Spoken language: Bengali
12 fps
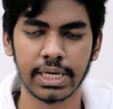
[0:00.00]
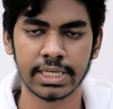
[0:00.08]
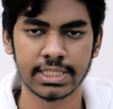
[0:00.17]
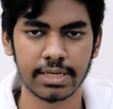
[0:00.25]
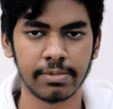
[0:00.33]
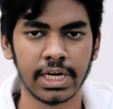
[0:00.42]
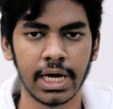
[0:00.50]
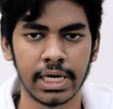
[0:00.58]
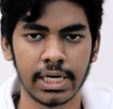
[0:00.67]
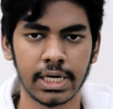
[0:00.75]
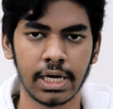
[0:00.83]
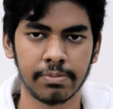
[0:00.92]
এক্সামে
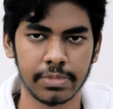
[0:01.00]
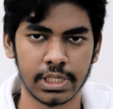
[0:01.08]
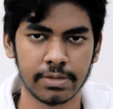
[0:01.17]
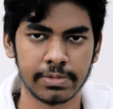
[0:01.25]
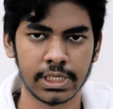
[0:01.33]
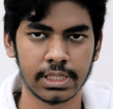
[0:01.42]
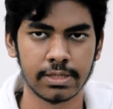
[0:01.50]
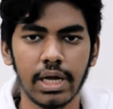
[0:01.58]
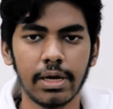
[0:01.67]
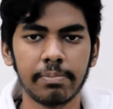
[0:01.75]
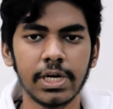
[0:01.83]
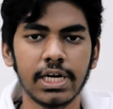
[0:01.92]
নাইনে নাইন পেতে পারতাম
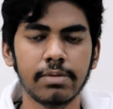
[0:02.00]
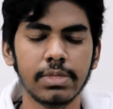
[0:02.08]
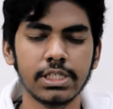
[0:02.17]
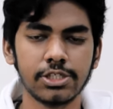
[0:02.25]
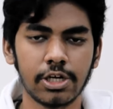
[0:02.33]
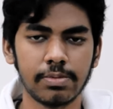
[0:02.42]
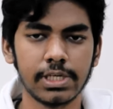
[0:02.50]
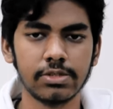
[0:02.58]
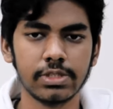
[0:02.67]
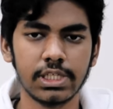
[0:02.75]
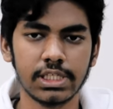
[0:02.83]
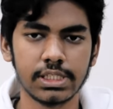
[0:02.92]
এবার আমি সবার
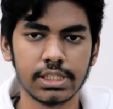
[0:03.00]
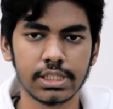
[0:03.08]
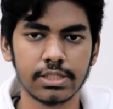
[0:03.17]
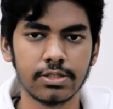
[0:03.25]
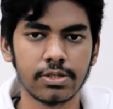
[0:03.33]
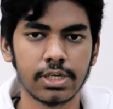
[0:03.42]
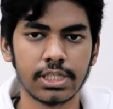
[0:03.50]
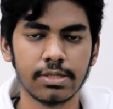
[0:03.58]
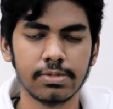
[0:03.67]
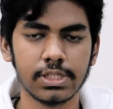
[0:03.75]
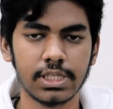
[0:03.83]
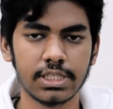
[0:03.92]
উদ্দেশ্যে কিছু কথা
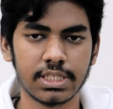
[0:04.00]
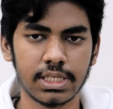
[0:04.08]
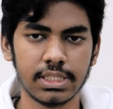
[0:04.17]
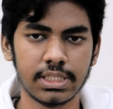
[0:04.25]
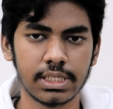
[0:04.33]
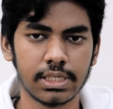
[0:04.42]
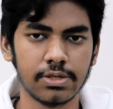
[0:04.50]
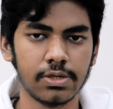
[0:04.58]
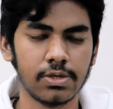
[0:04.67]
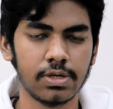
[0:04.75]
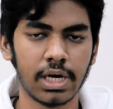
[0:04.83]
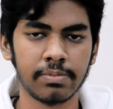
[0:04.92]
বলতে চাই যেটা
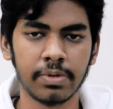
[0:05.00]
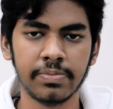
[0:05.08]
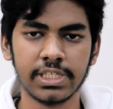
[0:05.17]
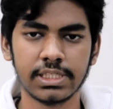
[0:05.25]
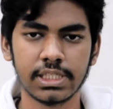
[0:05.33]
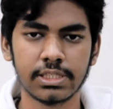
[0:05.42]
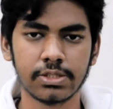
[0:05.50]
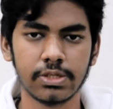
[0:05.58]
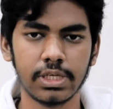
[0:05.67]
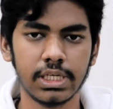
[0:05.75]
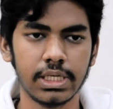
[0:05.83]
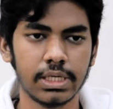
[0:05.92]
হলো আমি বিশ্বাস
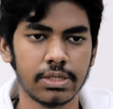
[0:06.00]
করি